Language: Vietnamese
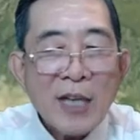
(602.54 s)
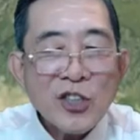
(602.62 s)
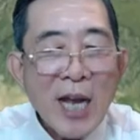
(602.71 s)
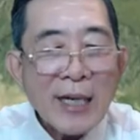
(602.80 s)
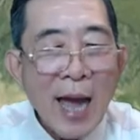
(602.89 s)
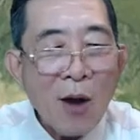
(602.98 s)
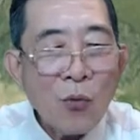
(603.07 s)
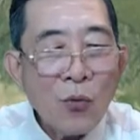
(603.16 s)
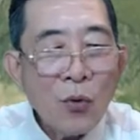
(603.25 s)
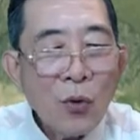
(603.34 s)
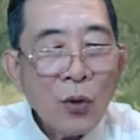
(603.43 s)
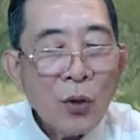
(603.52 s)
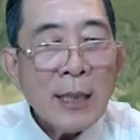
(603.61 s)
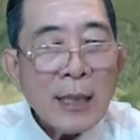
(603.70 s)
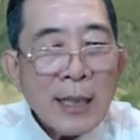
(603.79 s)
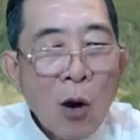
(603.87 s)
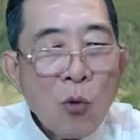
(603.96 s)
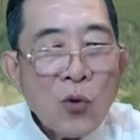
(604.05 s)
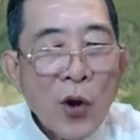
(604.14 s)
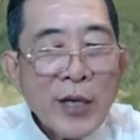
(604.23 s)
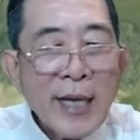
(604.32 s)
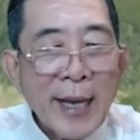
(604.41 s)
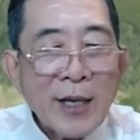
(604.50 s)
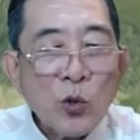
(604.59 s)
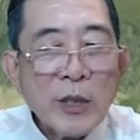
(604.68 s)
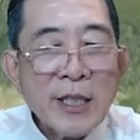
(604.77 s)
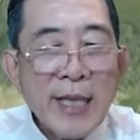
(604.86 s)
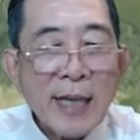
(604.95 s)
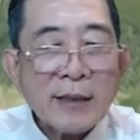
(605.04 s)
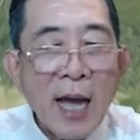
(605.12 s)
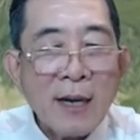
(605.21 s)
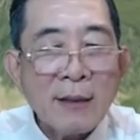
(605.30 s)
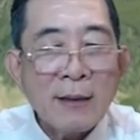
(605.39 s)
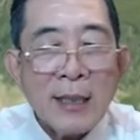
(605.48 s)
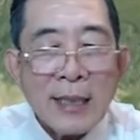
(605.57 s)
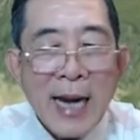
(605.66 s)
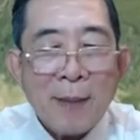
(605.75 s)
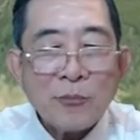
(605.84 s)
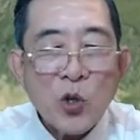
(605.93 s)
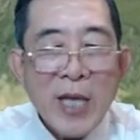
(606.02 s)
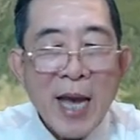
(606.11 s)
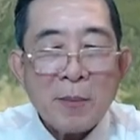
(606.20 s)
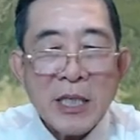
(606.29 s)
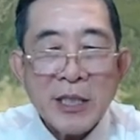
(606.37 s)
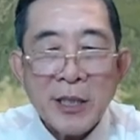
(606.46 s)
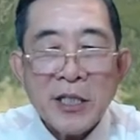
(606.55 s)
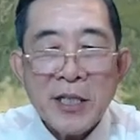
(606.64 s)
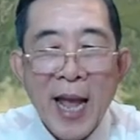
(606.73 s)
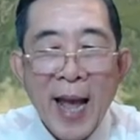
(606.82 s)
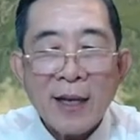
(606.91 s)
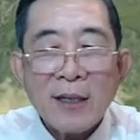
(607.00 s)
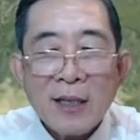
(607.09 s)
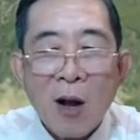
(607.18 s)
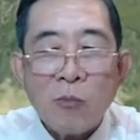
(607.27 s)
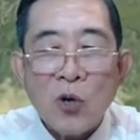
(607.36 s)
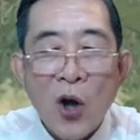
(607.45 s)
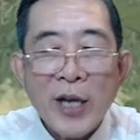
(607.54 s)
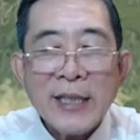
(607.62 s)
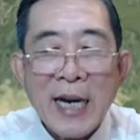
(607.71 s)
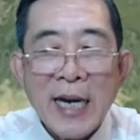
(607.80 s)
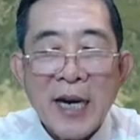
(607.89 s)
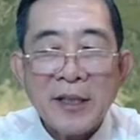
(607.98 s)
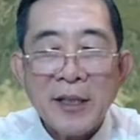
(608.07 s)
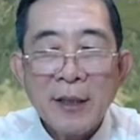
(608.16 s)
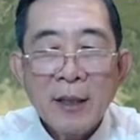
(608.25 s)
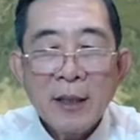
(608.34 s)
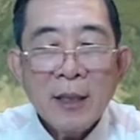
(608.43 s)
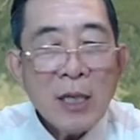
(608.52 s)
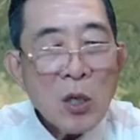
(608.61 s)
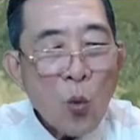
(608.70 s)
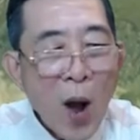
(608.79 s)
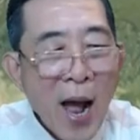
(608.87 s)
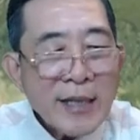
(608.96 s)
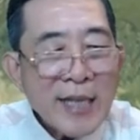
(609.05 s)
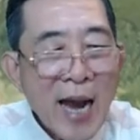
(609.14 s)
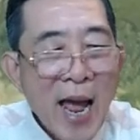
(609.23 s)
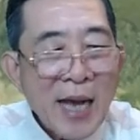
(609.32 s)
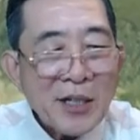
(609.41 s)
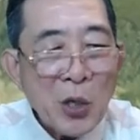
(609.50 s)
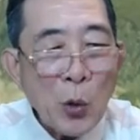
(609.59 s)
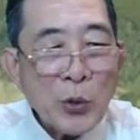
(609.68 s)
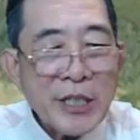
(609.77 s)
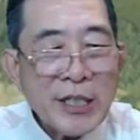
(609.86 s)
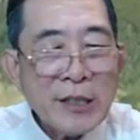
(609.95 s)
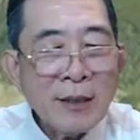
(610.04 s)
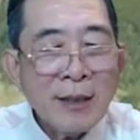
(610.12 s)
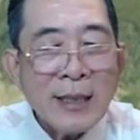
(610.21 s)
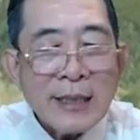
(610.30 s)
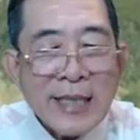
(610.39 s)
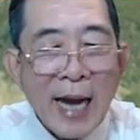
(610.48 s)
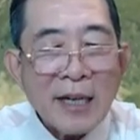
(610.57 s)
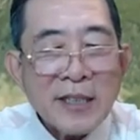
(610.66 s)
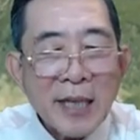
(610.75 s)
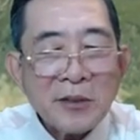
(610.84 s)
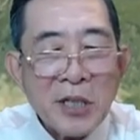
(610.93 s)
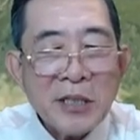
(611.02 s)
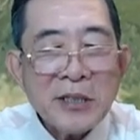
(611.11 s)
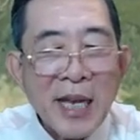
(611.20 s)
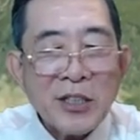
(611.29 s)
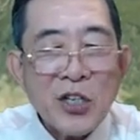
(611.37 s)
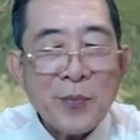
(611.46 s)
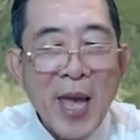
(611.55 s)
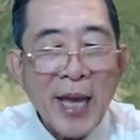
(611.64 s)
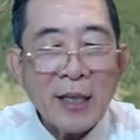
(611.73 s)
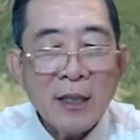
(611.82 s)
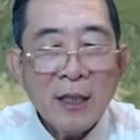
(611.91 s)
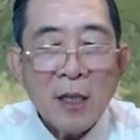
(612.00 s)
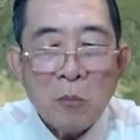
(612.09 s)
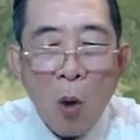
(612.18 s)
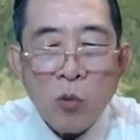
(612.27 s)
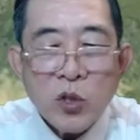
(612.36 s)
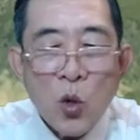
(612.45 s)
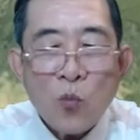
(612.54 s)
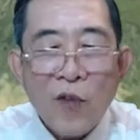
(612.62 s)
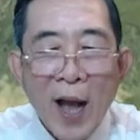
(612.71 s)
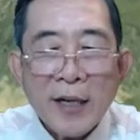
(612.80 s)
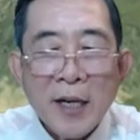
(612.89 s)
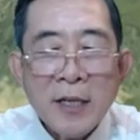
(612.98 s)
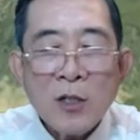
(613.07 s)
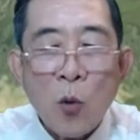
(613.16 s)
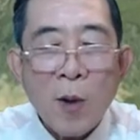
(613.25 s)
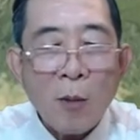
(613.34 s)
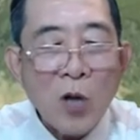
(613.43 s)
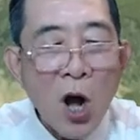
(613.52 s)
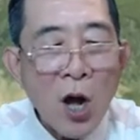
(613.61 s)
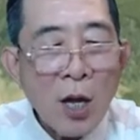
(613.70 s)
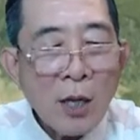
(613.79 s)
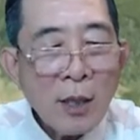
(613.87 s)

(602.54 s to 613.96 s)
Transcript: Sát Đạo. Câu nói này của Thiên Nhạc Thần làm cho Giang Minh kinh ngạc không nói ra lời. Quả ra nội chiến chẳng trách đến nhanh như vậy, một chút phản ứng cũng không có.